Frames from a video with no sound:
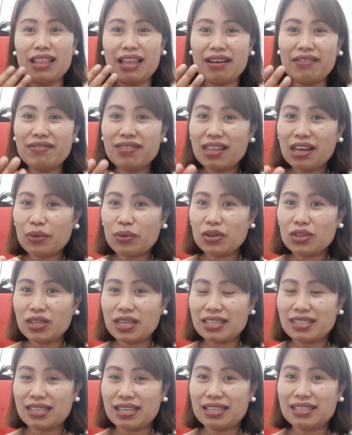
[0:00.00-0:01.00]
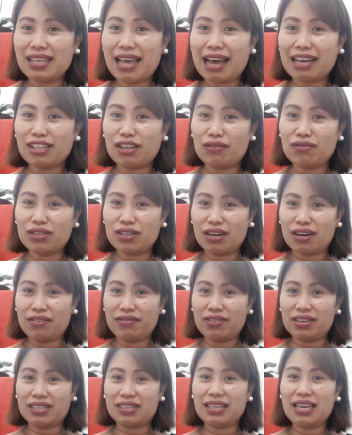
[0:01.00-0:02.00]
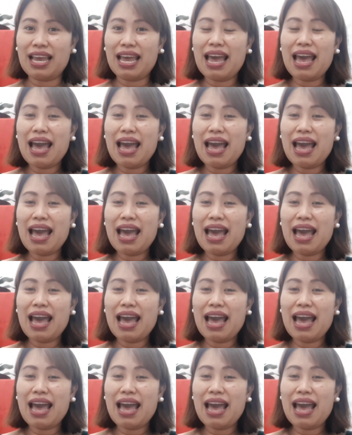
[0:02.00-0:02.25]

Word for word: love languages is acts of service